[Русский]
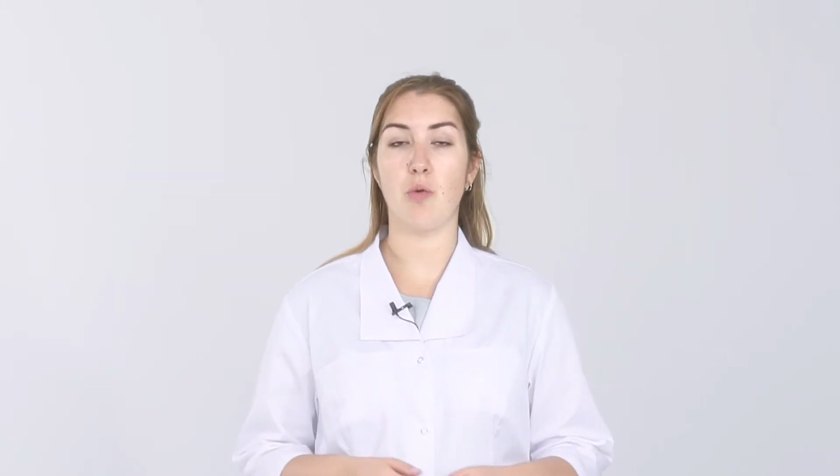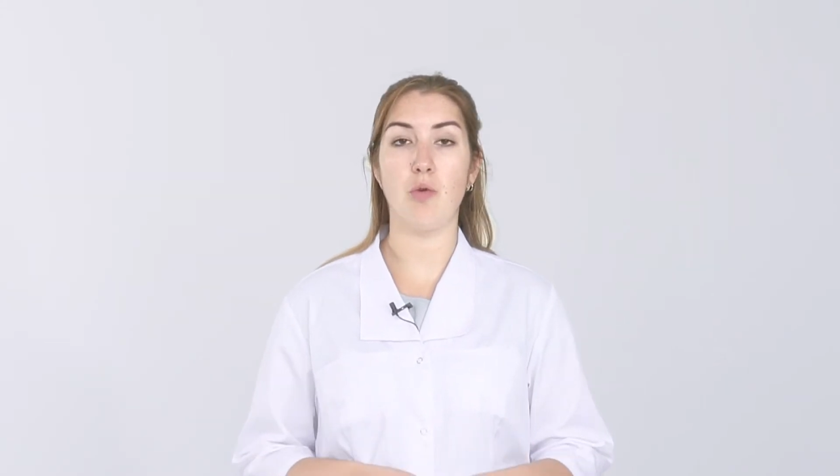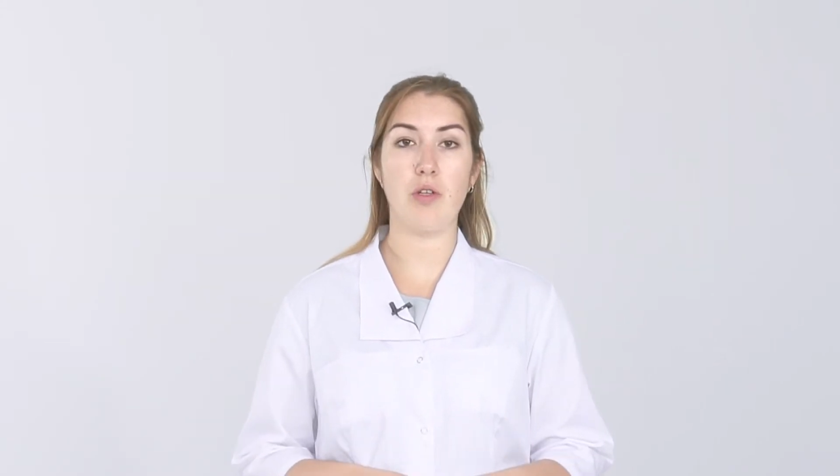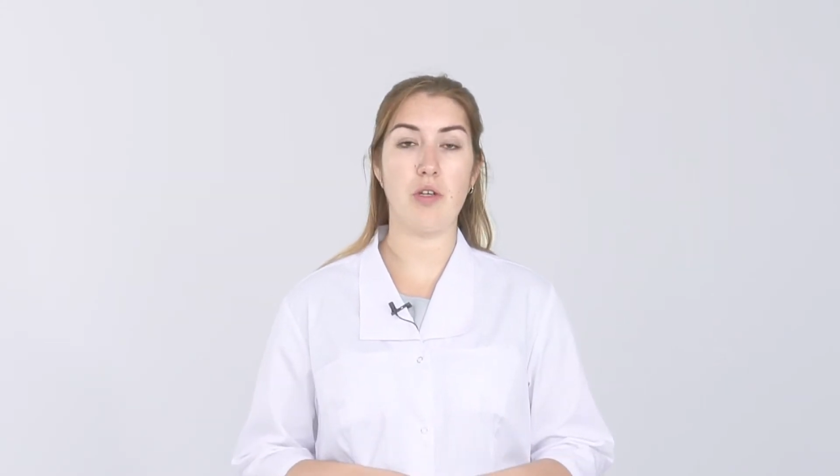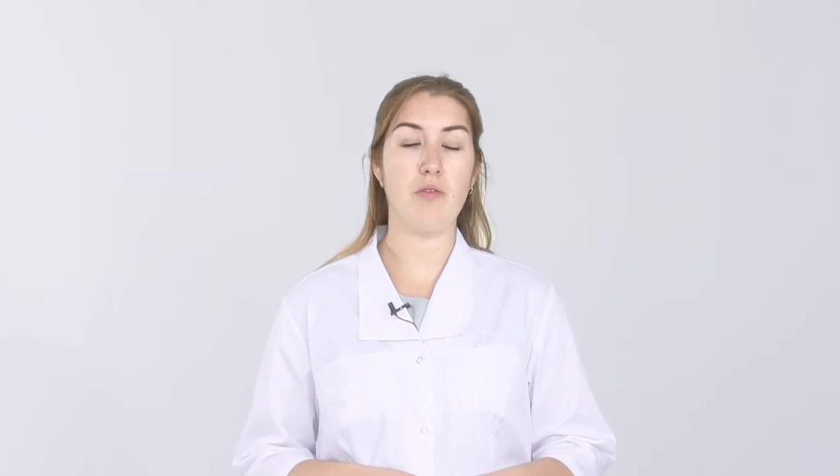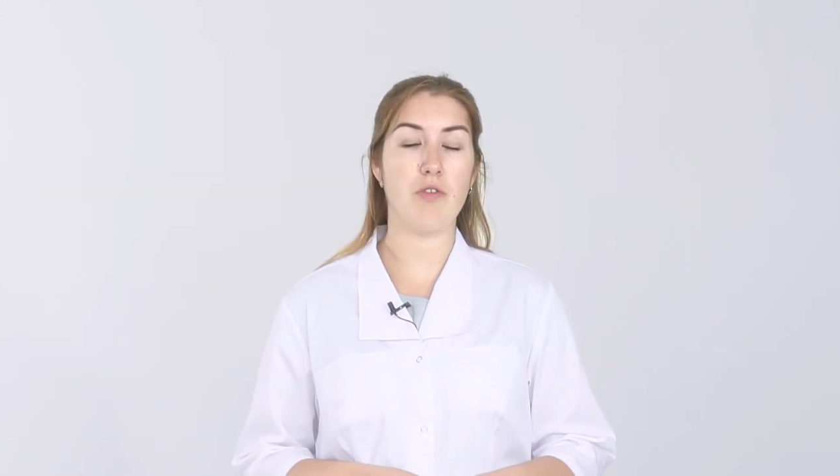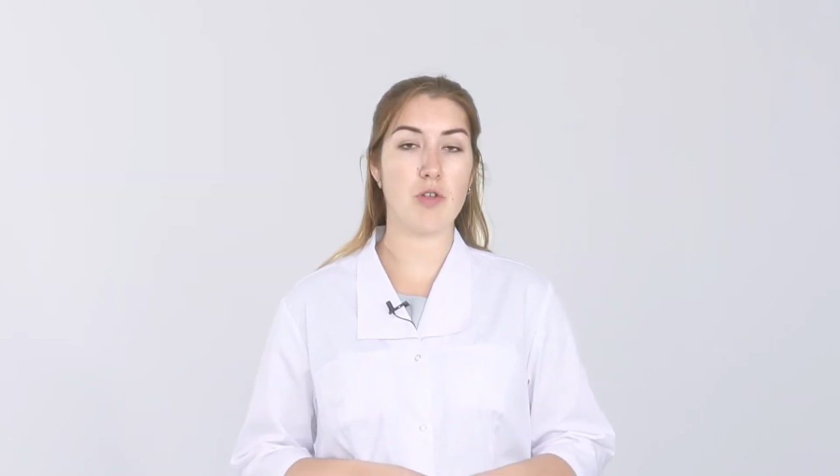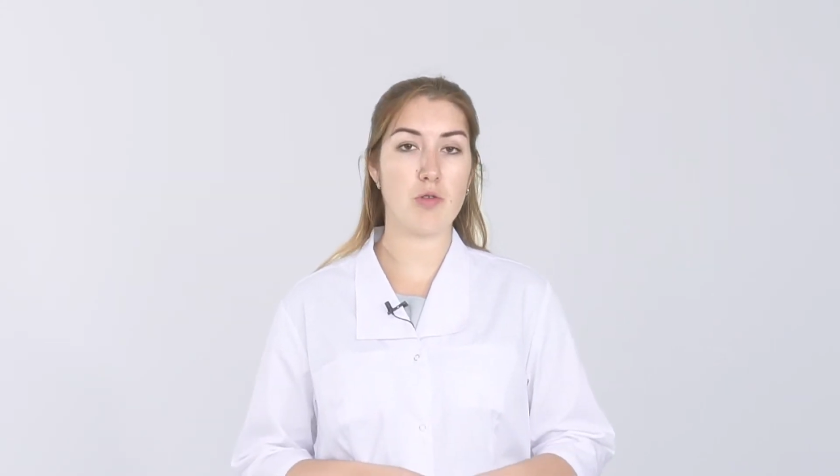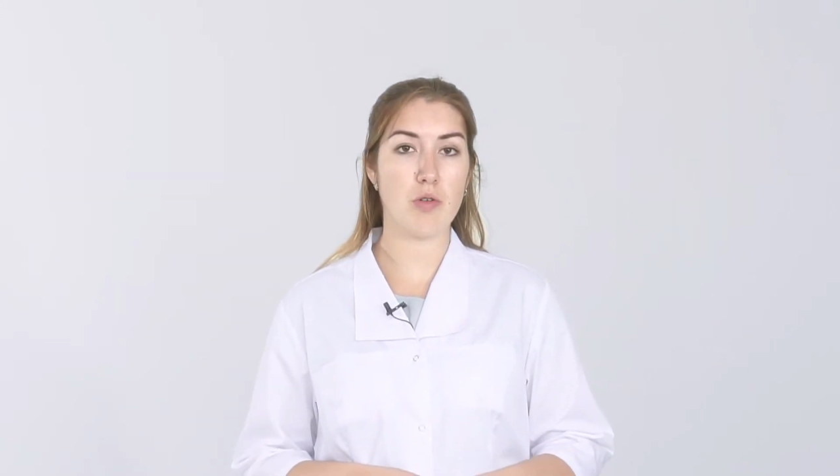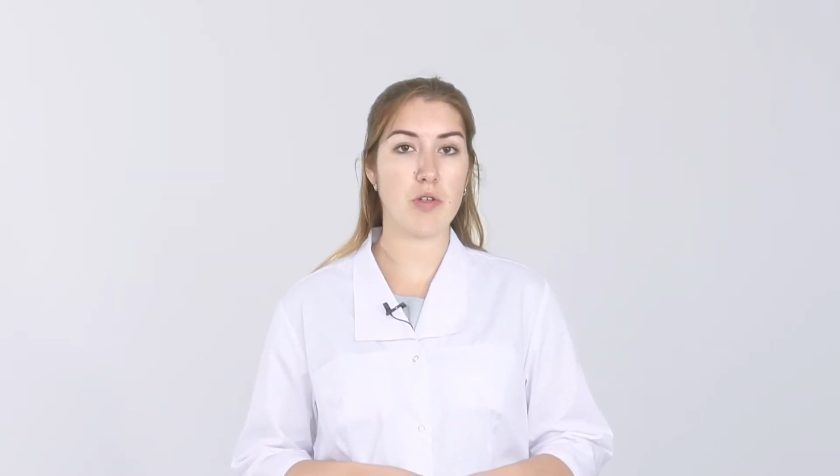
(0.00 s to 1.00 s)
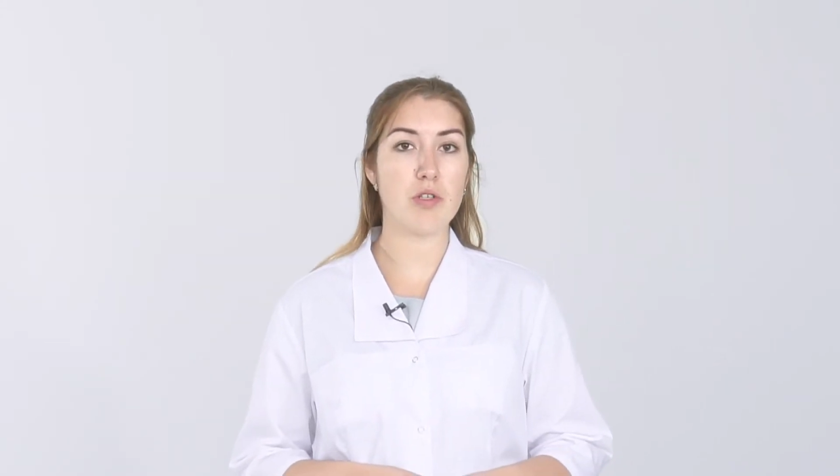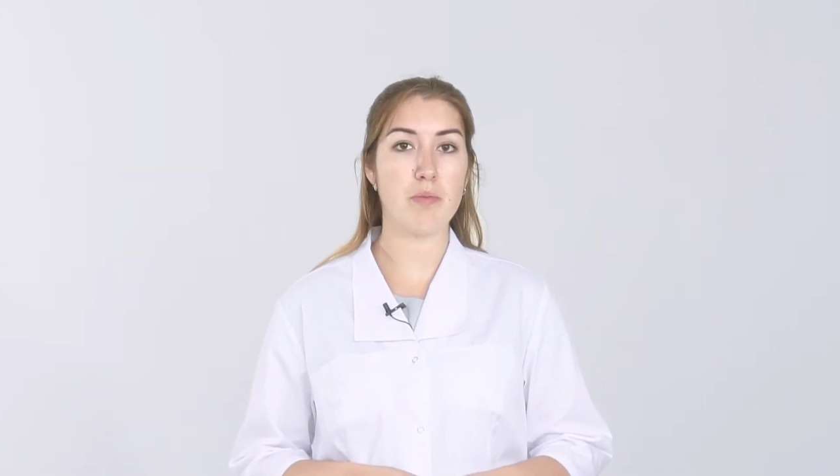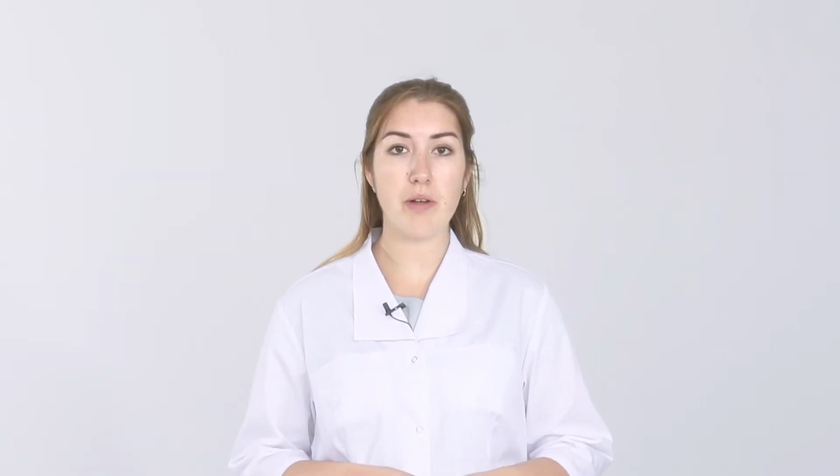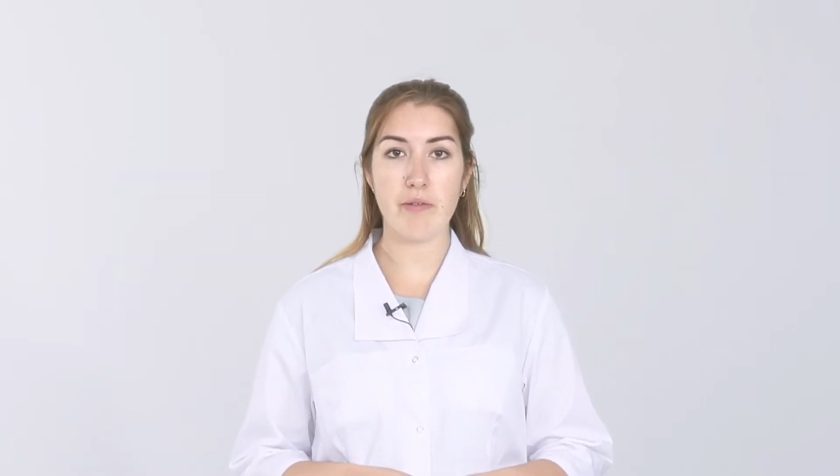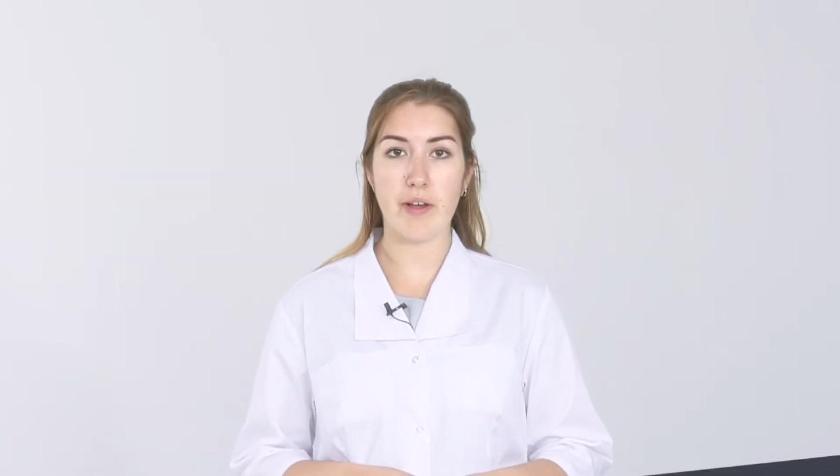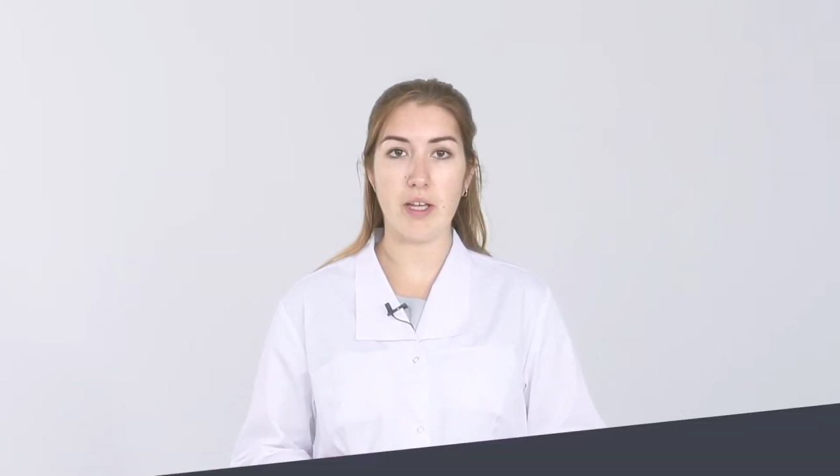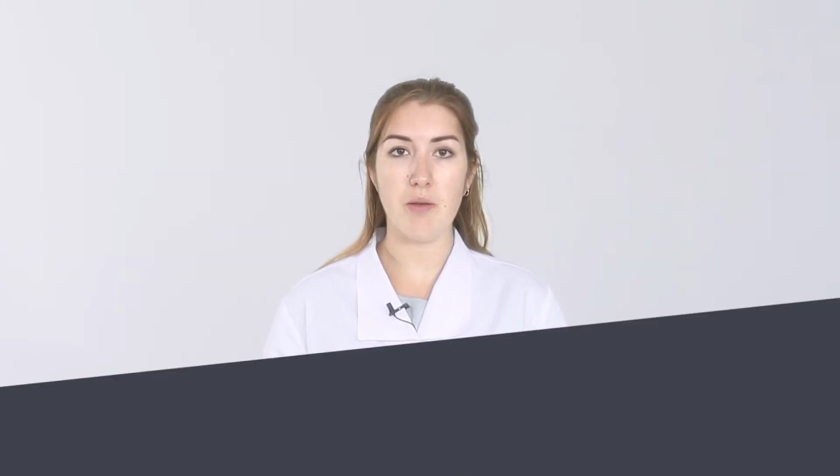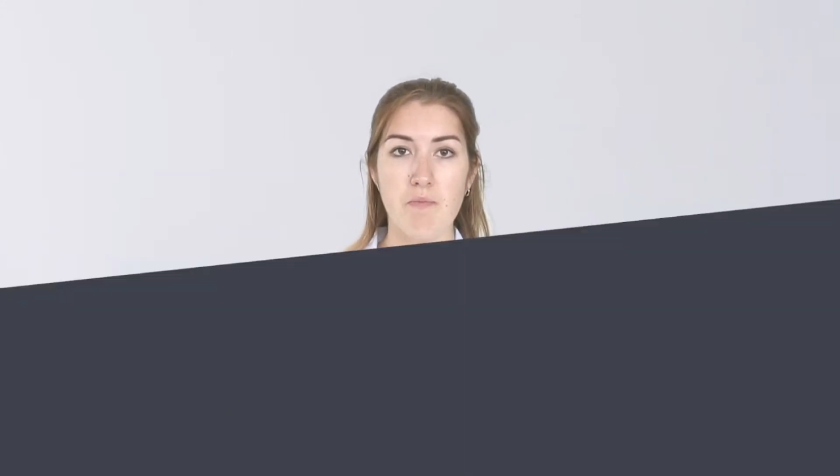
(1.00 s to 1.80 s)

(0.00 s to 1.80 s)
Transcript: от инфекционных заболеваний.